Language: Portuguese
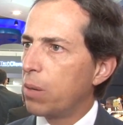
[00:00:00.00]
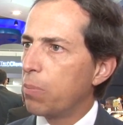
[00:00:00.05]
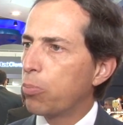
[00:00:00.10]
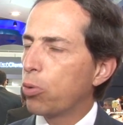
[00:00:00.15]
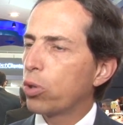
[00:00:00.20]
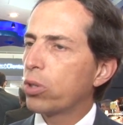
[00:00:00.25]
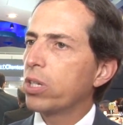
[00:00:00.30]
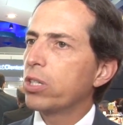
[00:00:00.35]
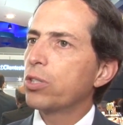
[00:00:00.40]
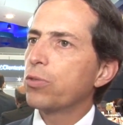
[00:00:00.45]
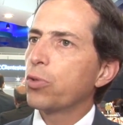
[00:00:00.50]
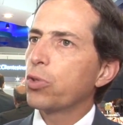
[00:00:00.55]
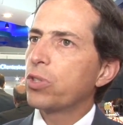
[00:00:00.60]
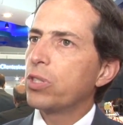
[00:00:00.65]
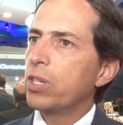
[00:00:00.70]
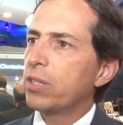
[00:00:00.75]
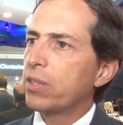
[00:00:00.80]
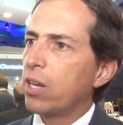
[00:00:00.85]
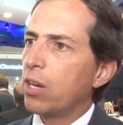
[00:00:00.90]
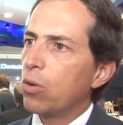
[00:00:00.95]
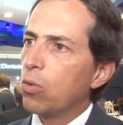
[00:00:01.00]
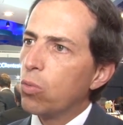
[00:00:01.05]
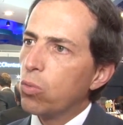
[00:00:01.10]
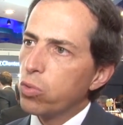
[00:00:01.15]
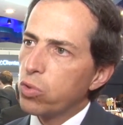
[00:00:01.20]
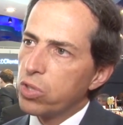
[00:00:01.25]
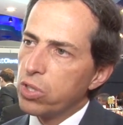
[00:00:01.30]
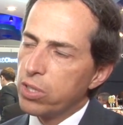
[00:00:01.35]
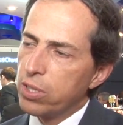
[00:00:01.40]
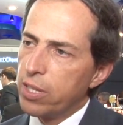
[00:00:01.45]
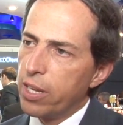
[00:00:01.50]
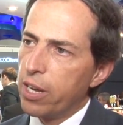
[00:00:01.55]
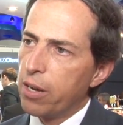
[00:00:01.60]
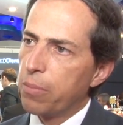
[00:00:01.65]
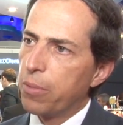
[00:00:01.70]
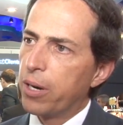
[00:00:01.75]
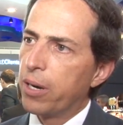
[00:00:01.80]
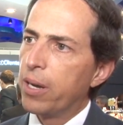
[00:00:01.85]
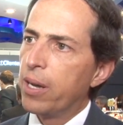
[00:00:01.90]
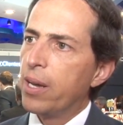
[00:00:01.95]
É importante você ter um
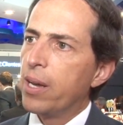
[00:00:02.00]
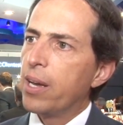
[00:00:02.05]
sistema